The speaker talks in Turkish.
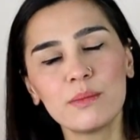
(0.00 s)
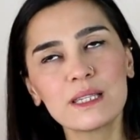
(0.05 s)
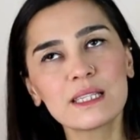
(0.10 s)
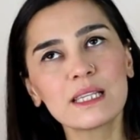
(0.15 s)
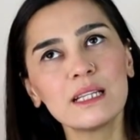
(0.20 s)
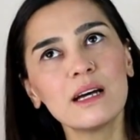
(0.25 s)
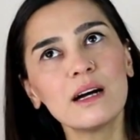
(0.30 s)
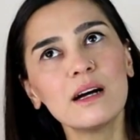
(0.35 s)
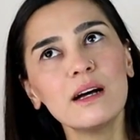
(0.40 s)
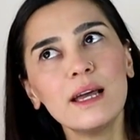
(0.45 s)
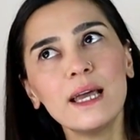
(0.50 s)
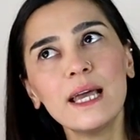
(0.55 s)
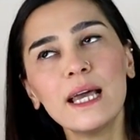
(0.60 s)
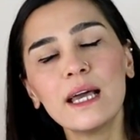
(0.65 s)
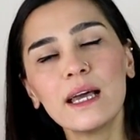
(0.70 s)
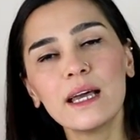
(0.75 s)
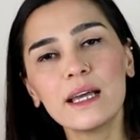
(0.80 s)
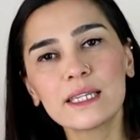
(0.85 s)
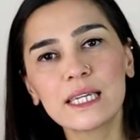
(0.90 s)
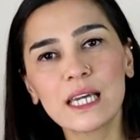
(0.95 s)
Mesela
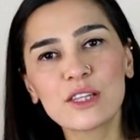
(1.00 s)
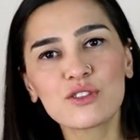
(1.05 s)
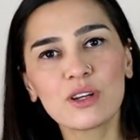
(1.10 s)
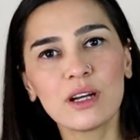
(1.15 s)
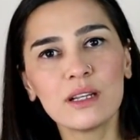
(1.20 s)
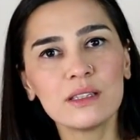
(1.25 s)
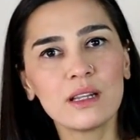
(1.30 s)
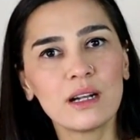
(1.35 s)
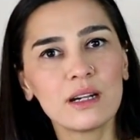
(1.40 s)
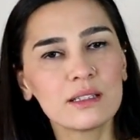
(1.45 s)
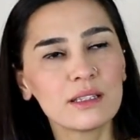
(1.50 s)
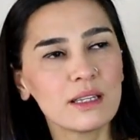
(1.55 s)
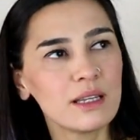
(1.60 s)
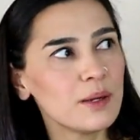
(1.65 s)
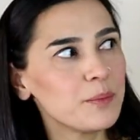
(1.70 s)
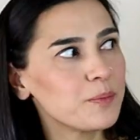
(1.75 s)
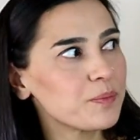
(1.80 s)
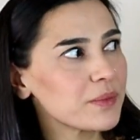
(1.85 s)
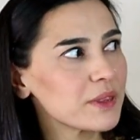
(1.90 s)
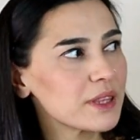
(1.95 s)
e,
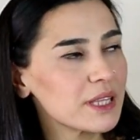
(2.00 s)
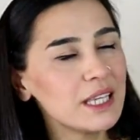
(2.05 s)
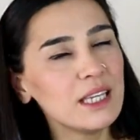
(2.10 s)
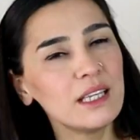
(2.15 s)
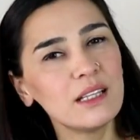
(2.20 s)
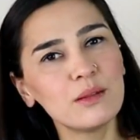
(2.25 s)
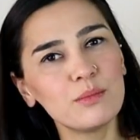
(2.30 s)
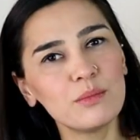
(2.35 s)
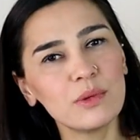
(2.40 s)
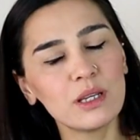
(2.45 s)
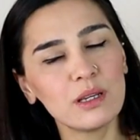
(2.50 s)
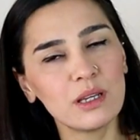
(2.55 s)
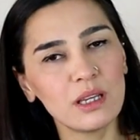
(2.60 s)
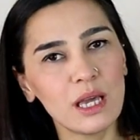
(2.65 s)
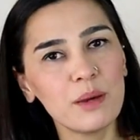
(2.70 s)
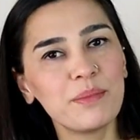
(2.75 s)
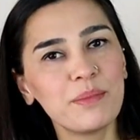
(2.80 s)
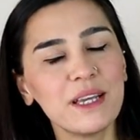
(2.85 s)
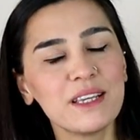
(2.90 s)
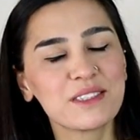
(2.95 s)
geçenlerde değil, e,
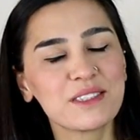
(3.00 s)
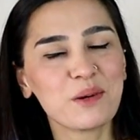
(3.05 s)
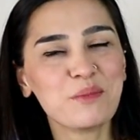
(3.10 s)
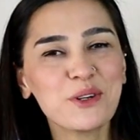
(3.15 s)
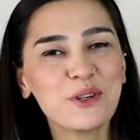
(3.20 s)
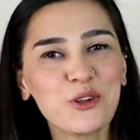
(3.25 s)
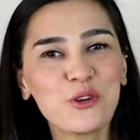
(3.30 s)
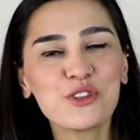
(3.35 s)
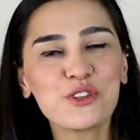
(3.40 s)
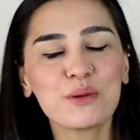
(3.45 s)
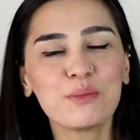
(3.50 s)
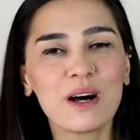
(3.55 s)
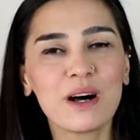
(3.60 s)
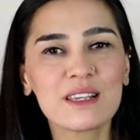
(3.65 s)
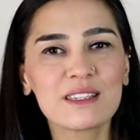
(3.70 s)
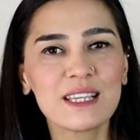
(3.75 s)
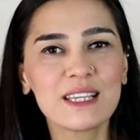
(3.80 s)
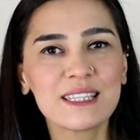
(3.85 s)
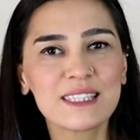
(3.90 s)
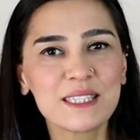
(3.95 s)
epey zaman önce
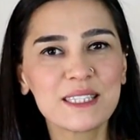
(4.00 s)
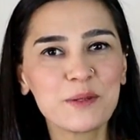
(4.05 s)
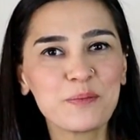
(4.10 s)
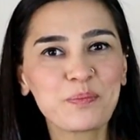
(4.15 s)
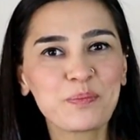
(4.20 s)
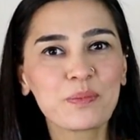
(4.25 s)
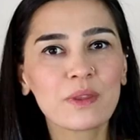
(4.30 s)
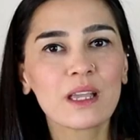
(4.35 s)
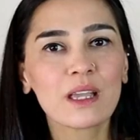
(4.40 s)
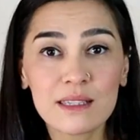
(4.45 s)
bahsettiğim